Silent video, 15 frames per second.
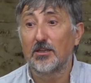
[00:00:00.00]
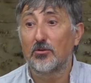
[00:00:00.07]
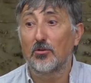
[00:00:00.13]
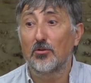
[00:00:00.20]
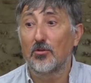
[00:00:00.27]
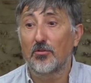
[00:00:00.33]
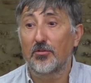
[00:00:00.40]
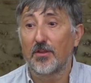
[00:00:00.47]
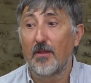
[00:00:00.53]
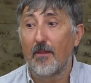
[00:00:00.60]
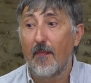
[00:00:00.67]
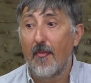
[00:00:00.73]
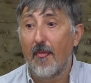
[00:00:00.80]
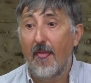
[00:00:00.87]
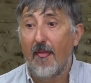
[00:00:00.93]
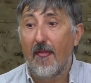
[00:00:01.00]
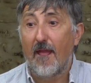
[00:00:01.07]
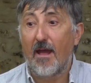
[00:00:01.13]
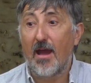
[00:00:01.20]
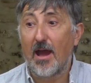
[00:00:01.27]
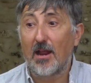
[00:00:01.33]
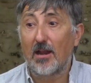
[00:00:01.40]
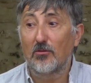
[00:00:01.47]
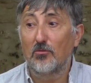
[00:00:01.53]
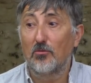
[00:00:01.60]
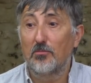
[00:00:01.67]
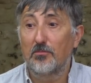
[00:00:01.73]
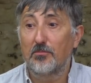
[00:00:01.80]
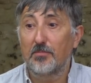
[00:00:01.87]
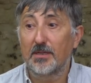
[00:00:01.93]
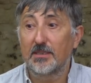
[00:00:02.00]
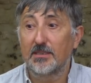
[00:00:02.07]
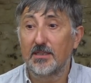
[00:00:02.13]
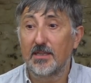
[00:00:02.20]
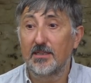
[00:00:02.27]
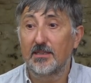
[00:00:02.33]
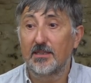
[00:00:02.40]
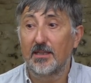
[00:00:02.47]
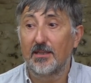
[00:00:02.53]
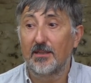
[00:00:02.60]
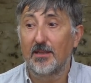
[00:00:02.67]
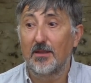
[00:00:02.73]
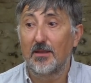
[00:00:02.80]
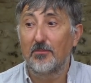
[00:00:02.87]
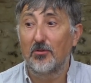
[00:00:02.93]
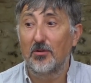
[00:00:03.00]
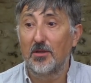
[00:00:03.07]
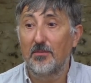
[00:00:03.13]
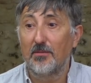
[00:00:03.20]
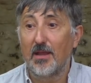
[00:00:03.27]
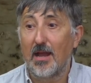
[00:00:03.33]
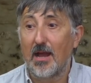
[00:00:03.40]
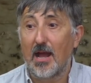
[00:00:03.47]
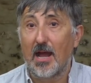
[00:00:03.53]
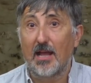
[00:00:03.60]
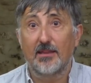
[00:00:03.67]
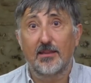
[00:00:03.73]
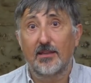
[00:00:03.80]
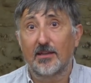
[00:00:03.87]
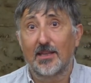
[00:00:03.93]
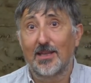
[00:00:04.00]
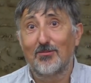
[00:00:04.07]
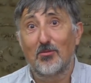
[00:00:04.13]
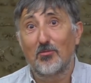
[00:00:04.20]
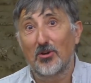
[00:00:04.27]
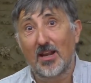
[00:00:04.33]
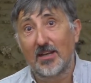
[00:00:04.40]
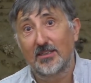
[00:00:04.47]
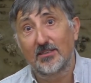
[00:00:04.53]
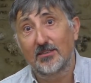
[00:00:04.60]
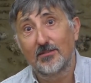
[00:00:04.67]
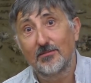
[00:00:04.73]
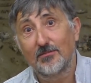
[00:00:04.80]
si conoce a algún presidente de Bolivia antes de Evo Morales.